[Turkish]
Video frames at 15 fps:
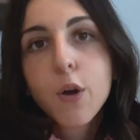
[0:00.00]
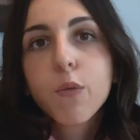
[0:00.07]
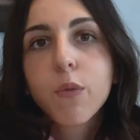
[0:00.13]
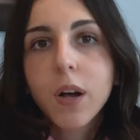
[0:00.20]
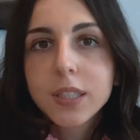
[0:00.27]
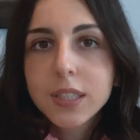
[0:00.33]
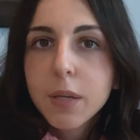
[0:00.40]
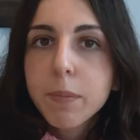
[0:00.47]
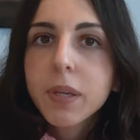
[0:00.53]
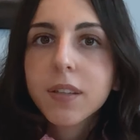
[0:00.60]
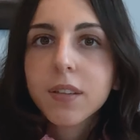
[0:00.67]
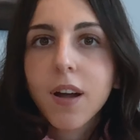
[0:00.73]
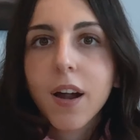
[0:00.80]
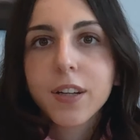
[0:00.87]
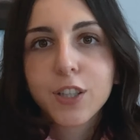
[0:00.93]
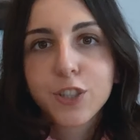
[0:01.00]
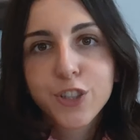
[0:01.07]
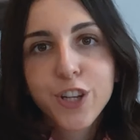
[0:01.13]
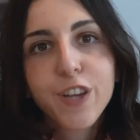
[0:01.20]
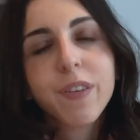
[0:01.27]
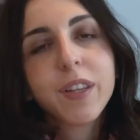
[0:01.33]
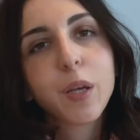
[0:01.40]
Fazla miktarda
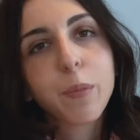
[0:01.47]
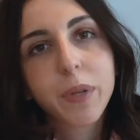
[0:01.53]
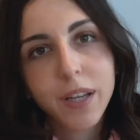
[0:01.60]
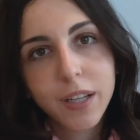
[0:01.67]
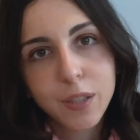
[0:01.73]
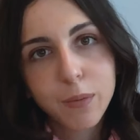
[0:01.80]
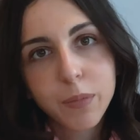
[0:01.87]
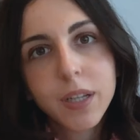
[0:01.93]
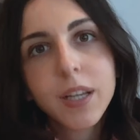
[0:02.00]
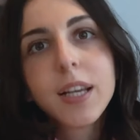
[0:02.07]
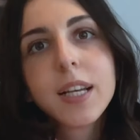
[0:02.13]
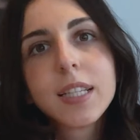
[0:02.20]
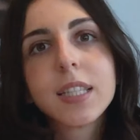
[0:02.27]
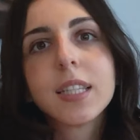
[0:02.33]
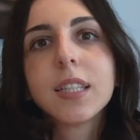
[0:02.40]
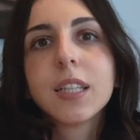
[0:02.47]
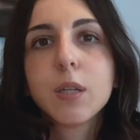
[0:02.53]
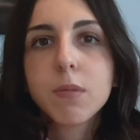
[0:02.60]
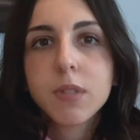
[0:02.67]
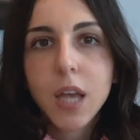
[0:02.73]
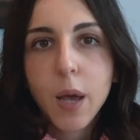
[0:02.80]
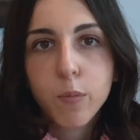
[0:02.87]
C vitamin alımı
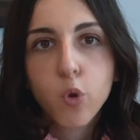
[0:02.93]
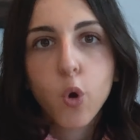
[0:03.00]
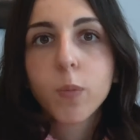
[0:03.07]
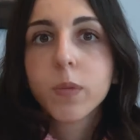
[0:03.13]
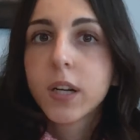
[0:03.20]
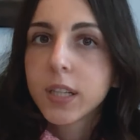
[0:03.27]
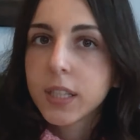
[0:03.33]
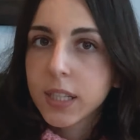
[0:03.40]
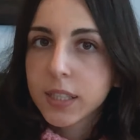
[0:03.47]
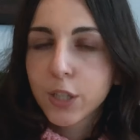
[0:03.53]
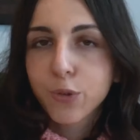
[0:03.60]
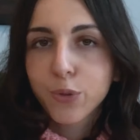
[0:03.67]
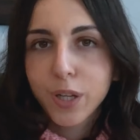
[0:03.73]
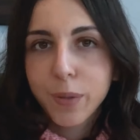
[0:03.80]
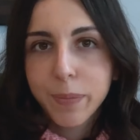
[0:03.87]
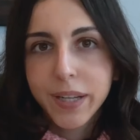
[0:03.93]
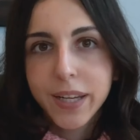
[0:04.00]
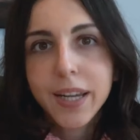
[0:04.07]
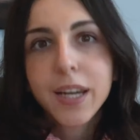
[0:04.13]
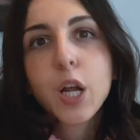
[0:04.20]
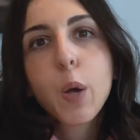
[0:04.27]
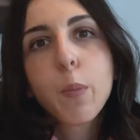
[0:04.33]
sindirim semptomlarına neden
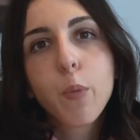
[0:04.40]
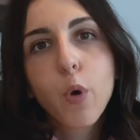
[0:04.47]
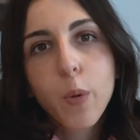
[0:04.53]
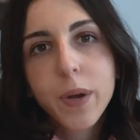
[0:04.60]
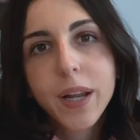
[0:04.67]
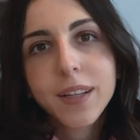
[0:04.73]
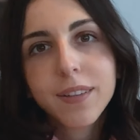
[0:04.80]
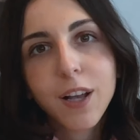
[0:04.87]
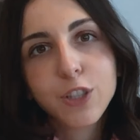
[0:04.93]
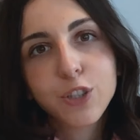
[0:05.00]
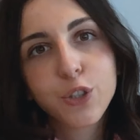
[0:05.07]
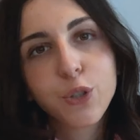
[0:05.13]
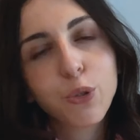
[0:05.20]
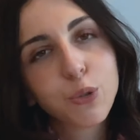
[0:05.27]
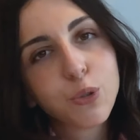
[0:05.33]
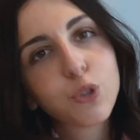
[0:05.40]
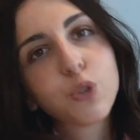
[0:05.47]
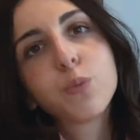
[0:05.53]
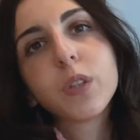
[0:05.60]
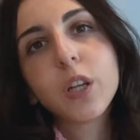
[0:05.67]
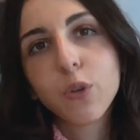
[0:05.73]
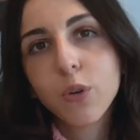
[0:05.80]
olabilir, böbrek taşları
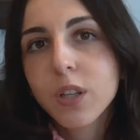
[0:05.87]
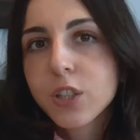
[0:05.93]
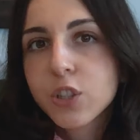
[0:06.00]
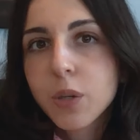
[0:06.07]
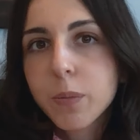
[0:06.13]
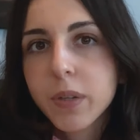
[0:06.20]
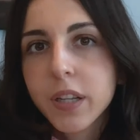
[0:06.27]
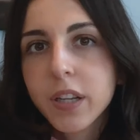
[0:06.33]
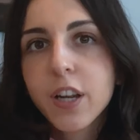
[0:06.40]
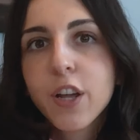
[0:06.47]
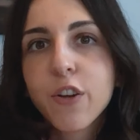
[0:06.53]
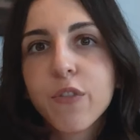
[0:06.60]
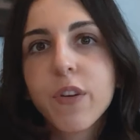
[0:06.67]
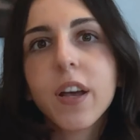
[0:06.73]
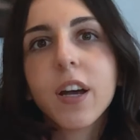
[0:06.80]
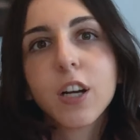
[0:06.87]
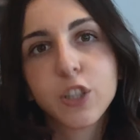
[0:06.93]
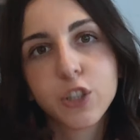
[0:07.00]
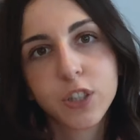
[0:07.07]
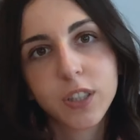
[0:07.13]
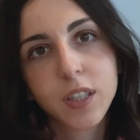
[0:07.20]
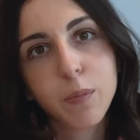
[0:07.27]
oluşumuna yol açabilir ve
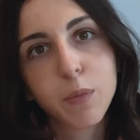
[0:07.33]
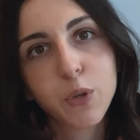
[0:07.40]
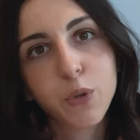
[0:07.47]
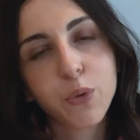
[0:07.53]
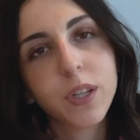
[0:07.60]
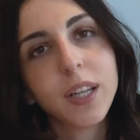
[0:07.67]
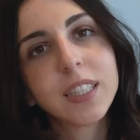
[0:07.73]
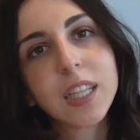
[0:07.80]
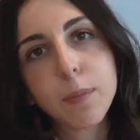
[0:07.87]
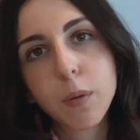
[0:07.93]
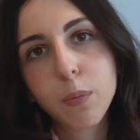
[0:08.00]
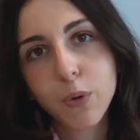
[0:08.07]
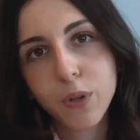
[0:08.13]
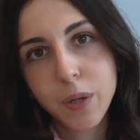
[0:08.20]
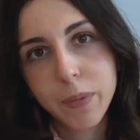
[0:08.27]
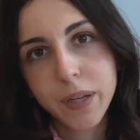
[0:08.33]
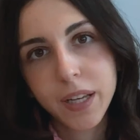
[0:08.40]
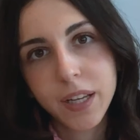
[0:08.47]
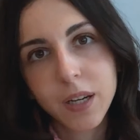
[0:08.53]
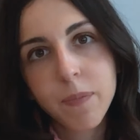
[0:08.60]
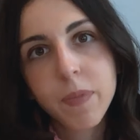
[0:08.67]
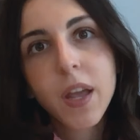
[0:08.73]
aşırı demir yüküne sebep
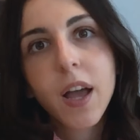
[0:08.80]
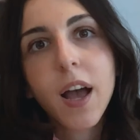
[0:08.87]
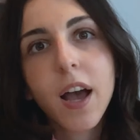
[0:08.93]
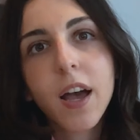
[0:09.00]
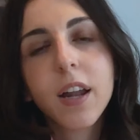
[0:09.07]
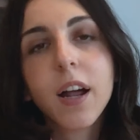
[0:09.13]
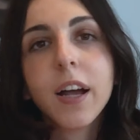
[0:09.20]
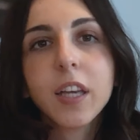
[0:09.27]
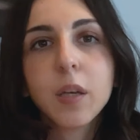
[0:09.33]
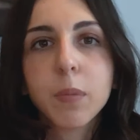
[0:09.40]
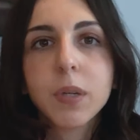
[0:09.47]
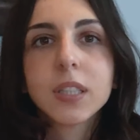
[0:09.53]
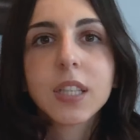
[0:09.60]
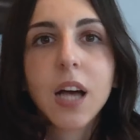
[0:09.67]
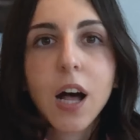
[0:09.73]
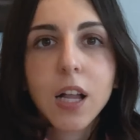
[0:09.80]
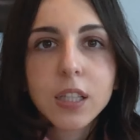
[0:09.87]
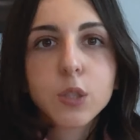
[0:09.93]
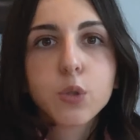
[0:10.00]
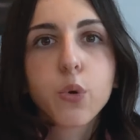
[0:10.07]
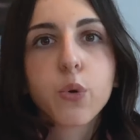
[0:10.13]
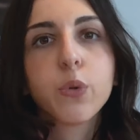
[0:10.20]
olabilir. Herhangi bir
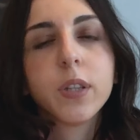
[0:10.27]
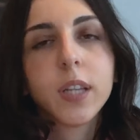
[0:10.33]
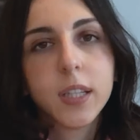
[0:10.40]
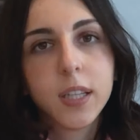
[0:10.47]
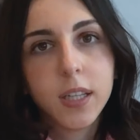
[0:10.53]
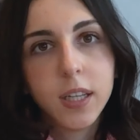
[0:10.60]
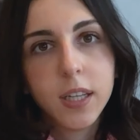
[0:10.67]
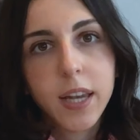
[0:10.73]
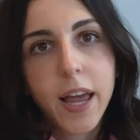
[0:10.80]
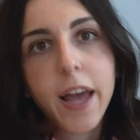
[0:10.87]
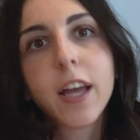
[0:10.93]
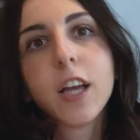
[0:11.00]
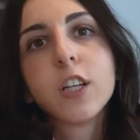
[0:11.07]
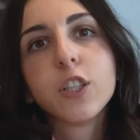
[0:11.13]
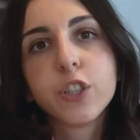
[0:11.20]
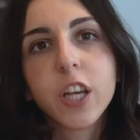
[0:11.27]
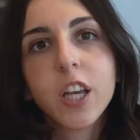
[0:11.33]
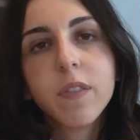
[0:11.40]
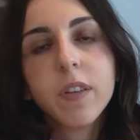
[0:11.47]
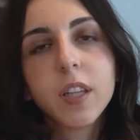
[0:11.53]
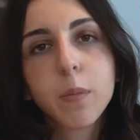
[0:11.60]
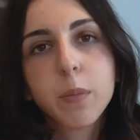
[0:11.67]
sağlık sorunu nedeniyle
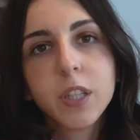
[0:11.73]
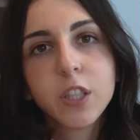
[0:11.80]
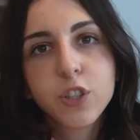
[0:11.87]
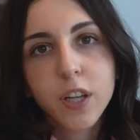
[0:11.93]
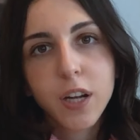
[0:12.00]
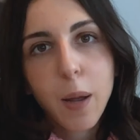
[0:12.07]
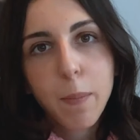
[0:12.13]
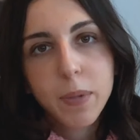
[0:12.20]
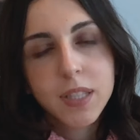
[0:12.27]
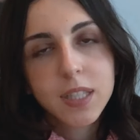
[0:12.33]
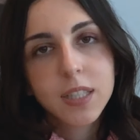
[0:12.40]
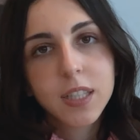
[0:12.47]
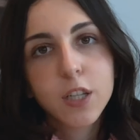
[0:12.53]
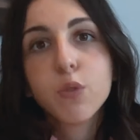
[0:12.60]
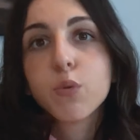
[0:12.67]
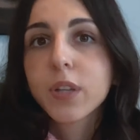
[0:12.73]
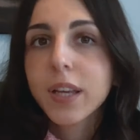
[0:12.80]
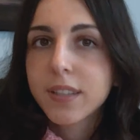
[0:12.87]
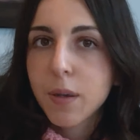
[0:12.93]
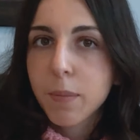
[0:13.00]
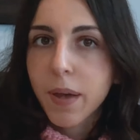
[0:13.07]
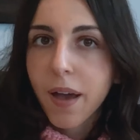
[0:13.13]
C vitamini içeren besinleri
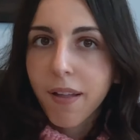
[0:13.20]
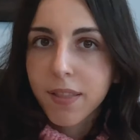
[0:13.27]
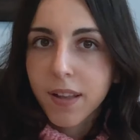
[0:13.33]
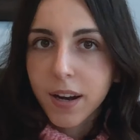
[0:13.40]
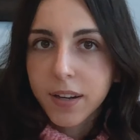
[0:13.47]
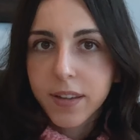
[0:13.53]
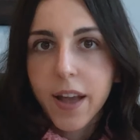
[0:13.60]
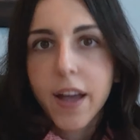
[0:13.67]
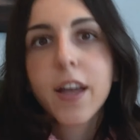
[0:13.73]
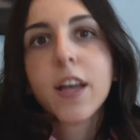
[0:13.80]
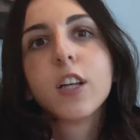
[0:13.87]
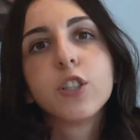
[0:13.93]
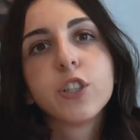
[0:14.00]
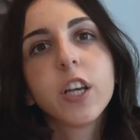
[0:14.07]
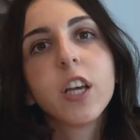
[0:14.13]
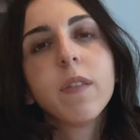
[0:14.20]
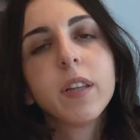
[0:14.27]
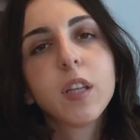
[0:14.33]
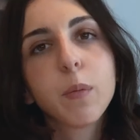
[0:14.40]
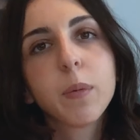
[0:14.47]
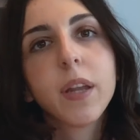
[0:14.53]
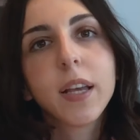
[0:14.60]
tüketemeyenlerde, C
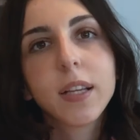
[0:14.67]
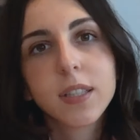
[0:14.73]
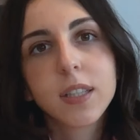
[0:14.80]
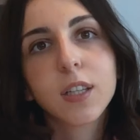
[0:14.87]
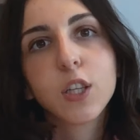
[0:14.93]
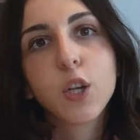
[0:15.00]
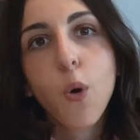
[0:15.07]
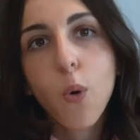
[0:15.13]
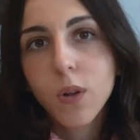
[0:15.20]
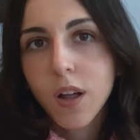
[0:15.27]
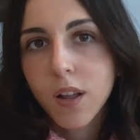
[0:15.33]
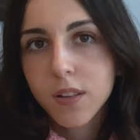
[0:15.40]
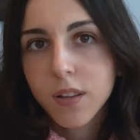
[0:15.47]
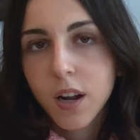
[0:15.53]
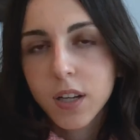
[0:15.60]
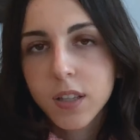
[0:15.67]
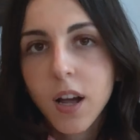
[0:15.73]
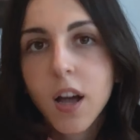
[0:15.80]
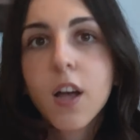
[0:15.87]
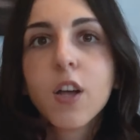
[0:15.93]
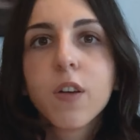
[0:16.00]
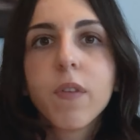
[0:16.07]
vitamini eksikliği
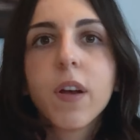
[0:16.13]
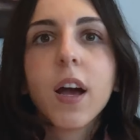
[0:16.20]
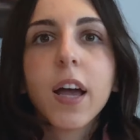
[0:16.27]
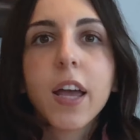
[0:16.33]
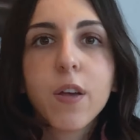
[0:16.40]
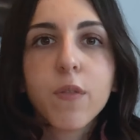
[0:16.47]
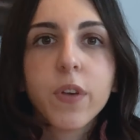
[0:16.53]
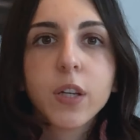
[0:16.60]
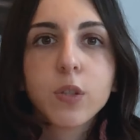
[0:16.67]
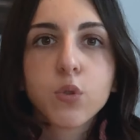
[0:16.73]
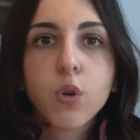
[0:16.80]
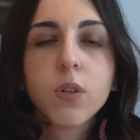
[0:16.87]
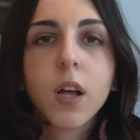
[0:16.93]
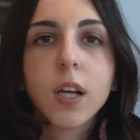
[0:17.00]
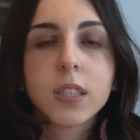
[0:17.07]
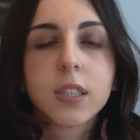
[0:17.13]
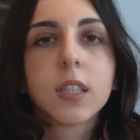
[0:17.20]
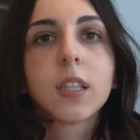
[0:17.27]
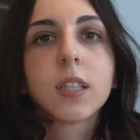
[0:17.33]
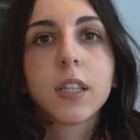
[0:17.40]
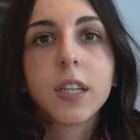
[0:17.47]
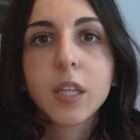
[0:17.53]
olanlarda veya enfeksiyon
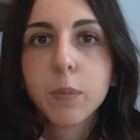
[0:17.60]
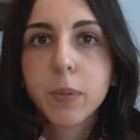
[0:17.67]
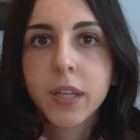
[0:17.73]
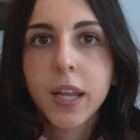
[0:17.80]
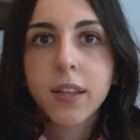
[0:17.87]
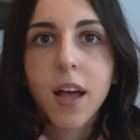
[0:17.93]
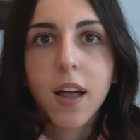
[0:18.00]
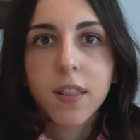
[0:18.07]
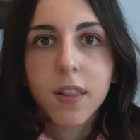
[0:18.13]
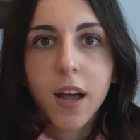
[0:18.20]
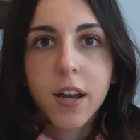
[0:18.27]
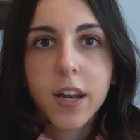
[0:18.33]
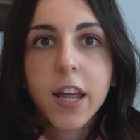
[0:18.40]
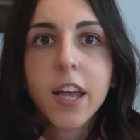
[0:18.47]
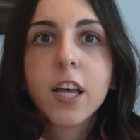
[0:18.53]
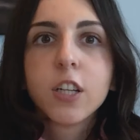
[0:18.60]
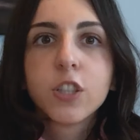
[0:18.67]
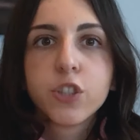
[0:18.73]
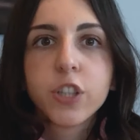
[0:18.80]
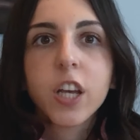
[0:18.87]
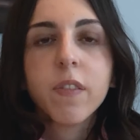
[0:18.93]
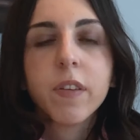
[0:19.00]
hastalıkları gibi nedenlerle
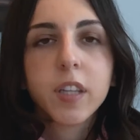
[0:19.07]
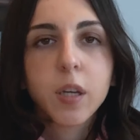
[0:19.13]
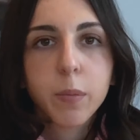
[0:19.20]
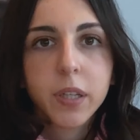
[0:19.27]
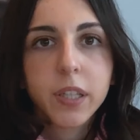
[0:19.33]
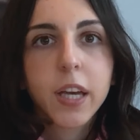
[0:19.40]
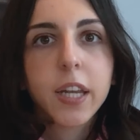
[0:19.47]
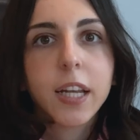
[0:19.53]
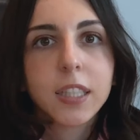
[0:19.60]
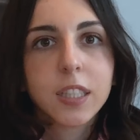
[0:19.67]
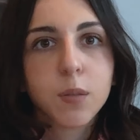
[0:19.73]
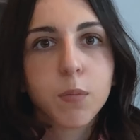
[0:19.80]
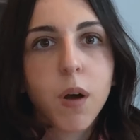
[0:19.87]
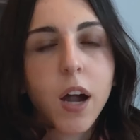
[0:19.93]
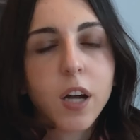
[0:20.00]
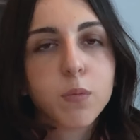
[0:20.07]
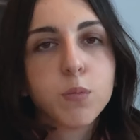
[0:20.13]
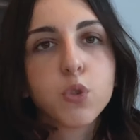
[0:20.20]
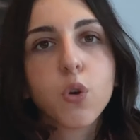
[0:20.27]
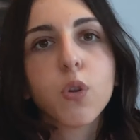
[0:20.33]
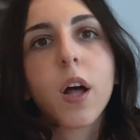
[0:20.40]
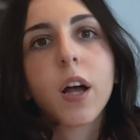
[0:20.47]
C vitamini gereksinimi
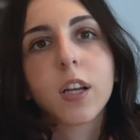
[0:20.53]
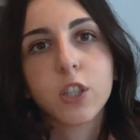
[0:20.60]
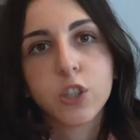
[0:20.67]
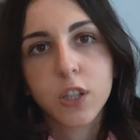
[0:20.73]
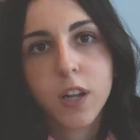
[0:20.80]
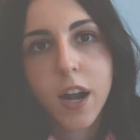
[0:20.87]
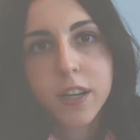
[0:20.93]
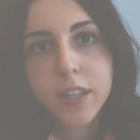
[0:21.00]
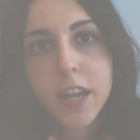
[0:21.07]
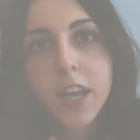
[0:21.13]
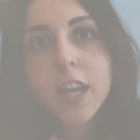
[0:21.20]
artmış olan kişilerde